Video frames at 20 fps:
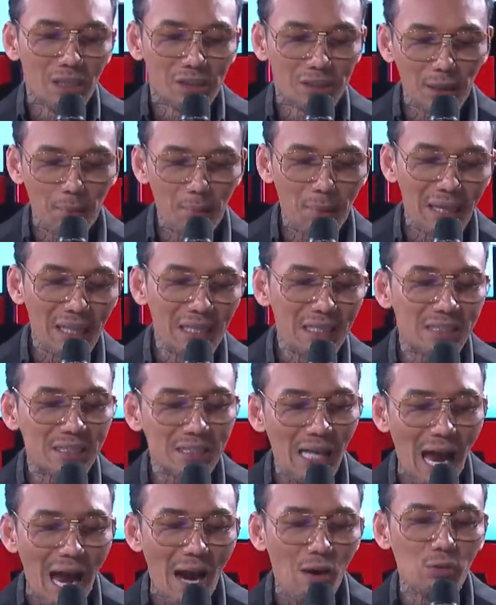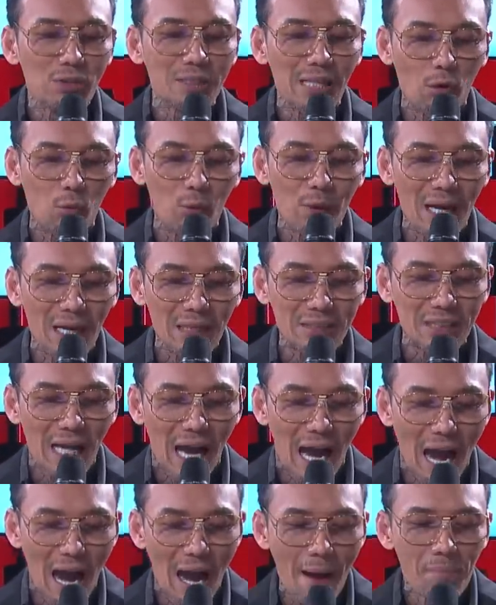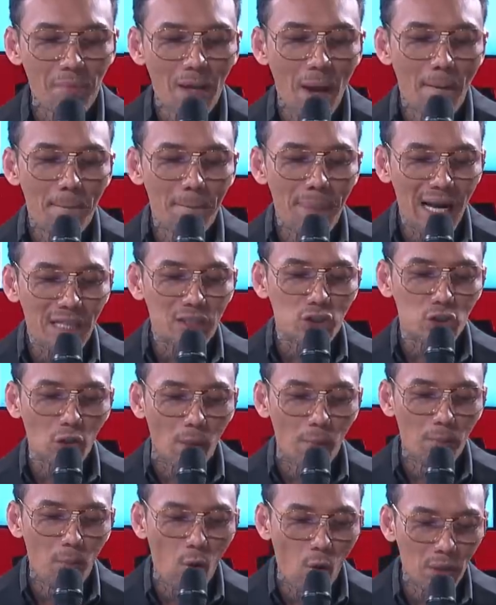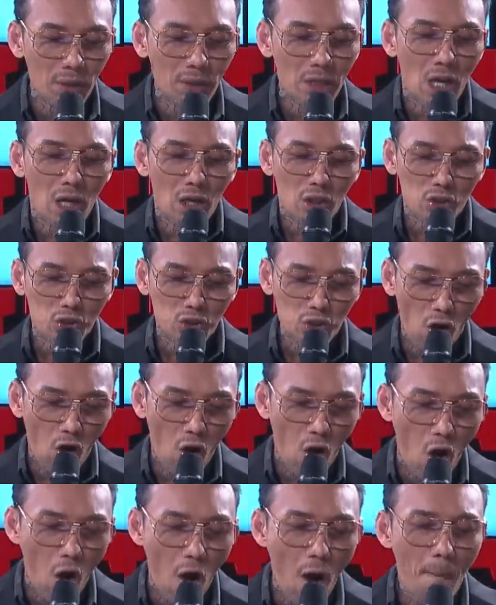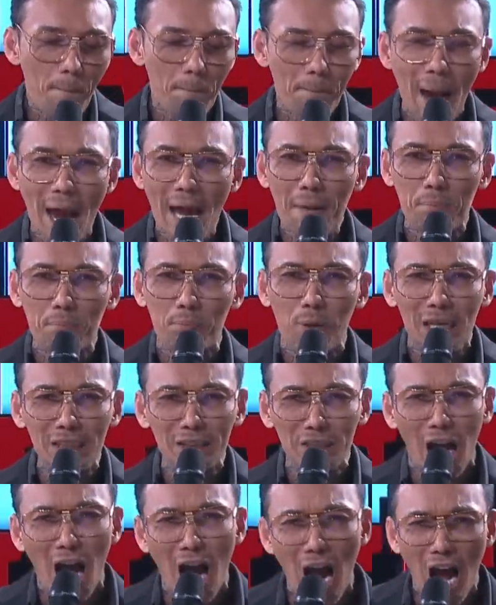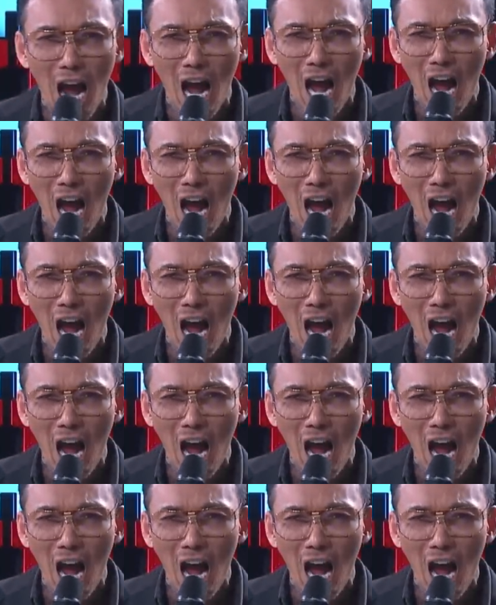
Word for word: สมิงสาวจากเวียงสาเพชรสมบูรณ์สอเพชรประทา